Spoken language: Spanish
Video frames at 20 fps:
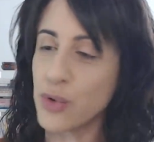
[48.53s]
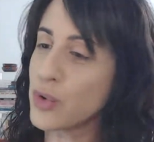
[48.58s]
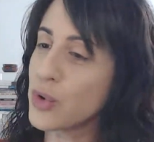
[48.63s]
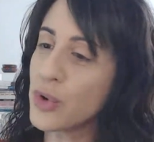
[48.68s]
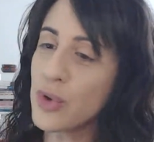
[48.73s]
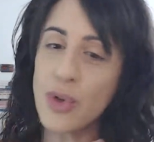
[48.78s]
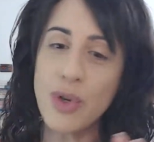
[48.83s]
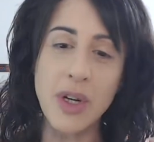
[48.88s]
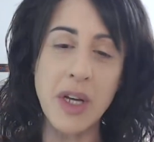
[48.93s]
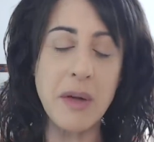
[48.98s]

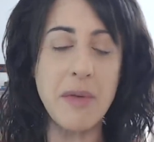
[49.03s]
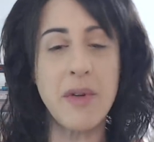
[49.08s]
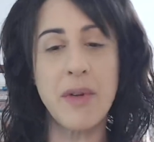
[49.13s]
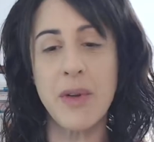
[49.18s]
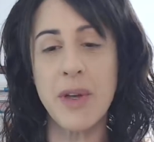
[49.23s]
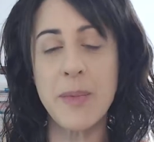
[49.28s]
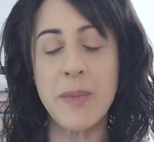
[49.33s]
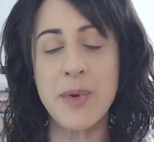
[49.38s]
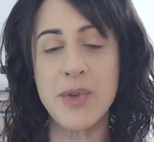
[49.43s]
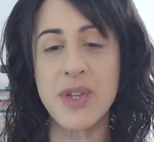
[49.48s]
todo lo que
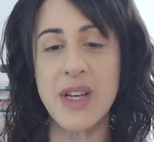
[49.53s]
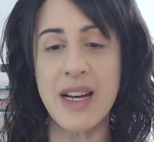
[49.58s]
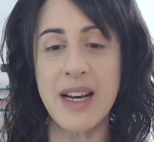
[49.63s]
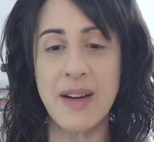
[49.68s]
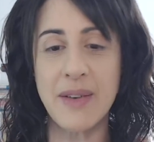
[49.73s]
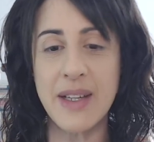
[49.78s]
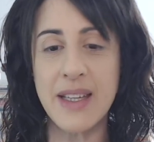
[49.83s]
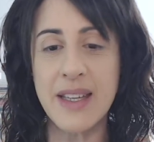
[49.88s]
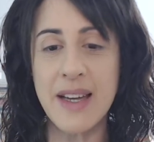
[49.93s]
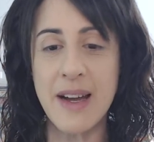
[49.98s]
vivimos en la
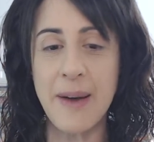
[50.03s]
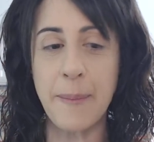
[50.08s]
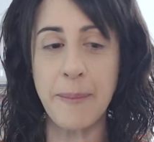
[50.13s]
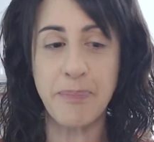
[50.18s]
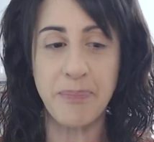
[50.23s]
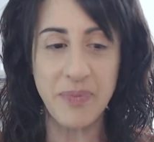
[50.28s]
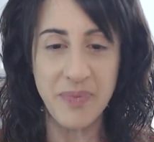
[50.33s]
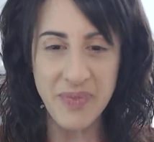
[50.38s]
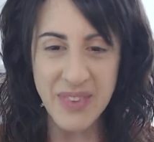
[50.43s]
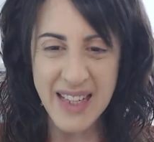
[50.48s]
vida
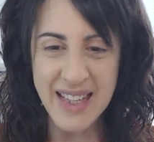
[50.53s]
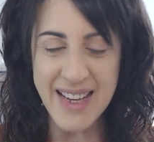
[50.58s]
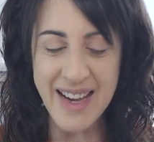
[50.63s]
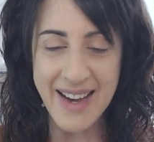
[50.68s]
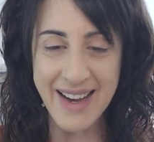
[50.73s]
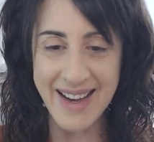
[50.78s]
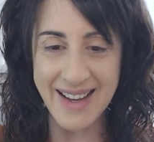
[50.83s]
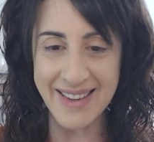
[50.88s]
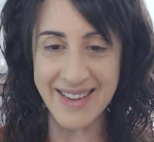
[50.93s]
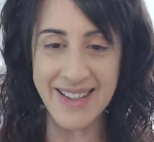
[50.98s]

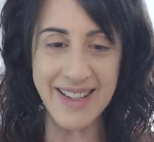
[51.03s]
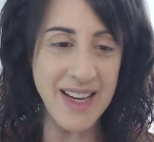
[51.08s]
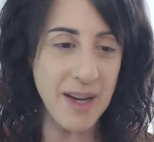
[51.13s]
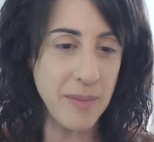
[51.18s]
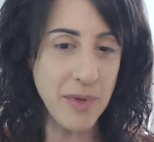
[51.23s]
día a día,